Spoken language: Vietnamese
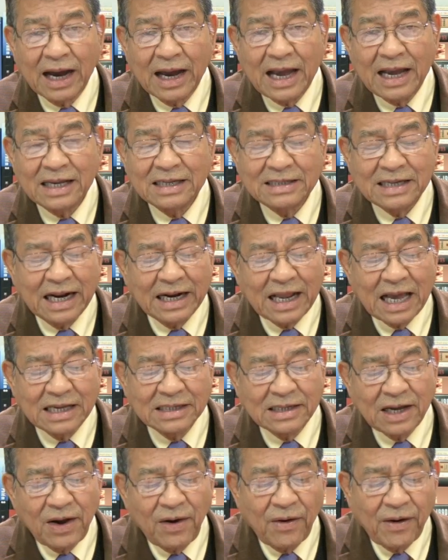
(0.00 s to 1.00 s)
cách giãn cách
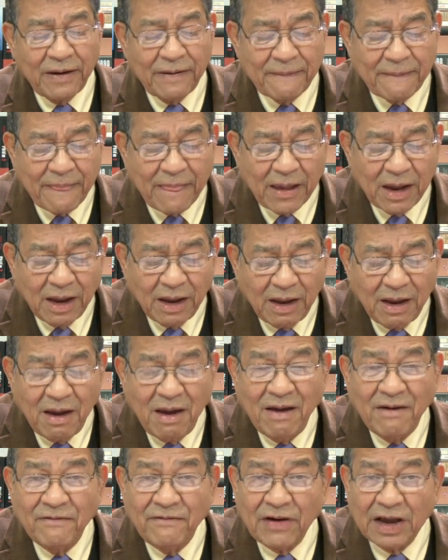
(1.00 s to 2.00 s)
xã hội
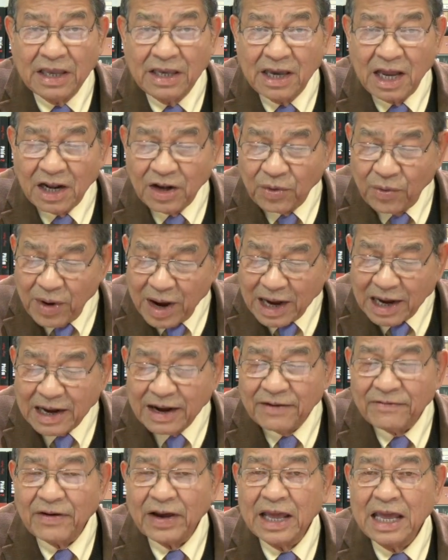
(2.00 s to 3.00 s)
và nhất quyết
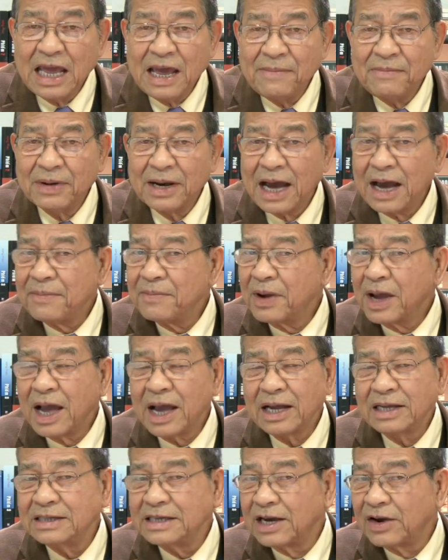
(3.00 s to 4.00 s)
là phải nghiêm khắc với
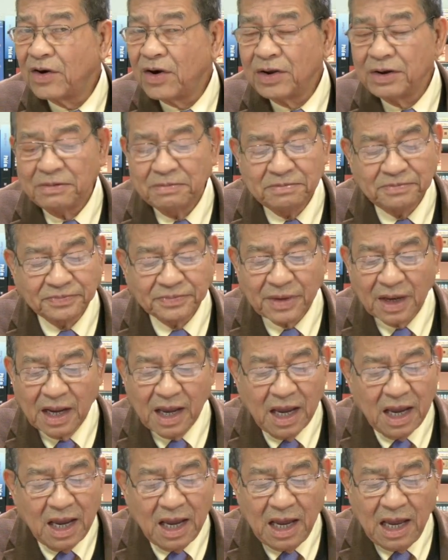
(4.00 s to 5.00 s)
các trẻ con
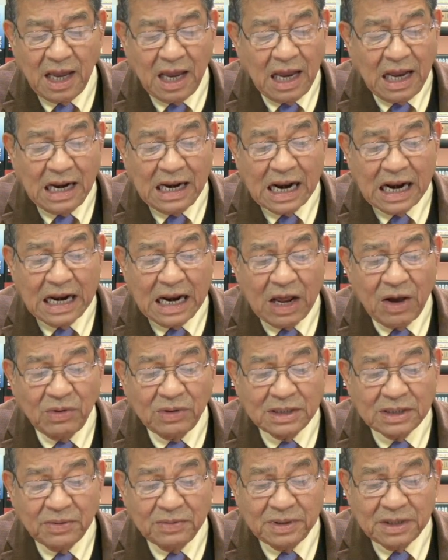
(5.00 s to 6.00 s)
là nếu
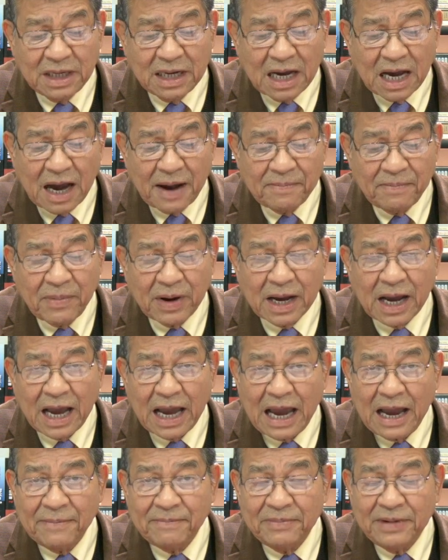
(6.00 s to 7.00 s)
trong trường hợp mà các
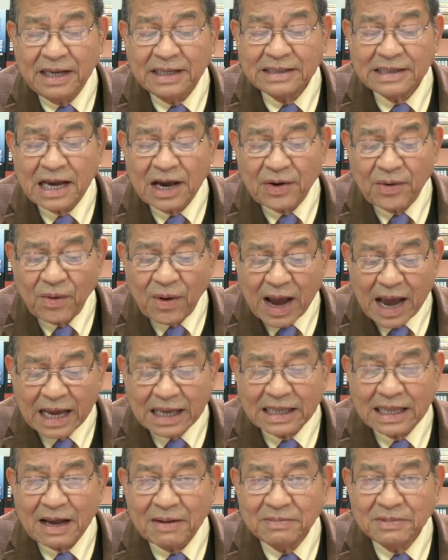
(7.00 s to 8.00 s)
em đi ra
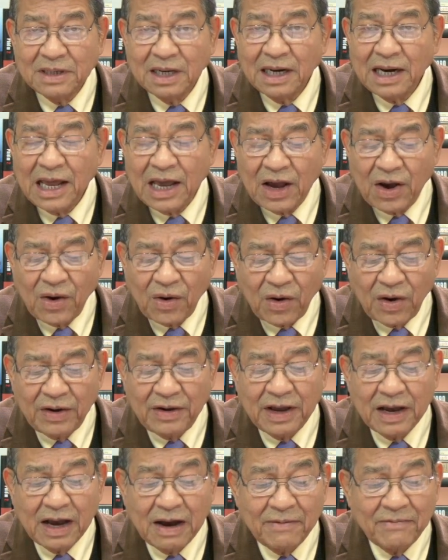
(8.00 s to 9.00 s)
ngoài tham dự lễ hội
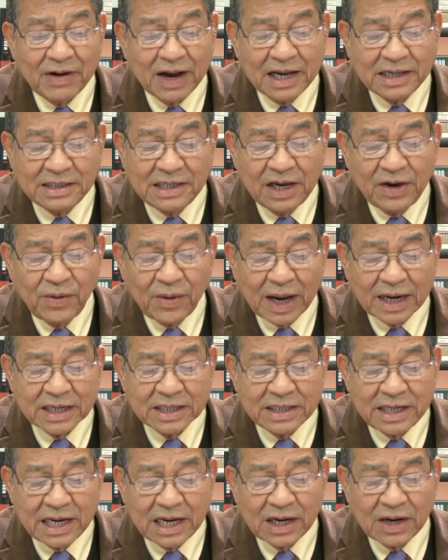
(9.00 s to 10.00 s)
à, và cái sinh hoạt
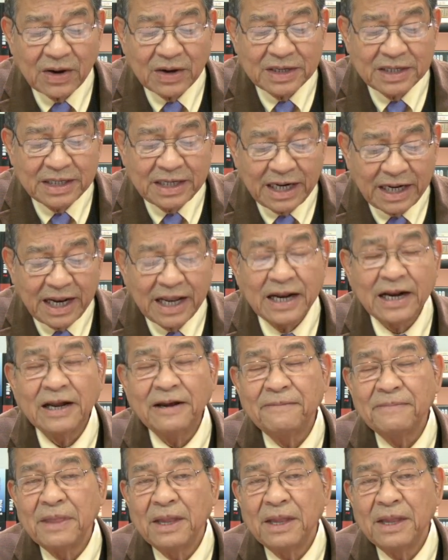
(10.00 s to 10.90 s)
trick or treating đó,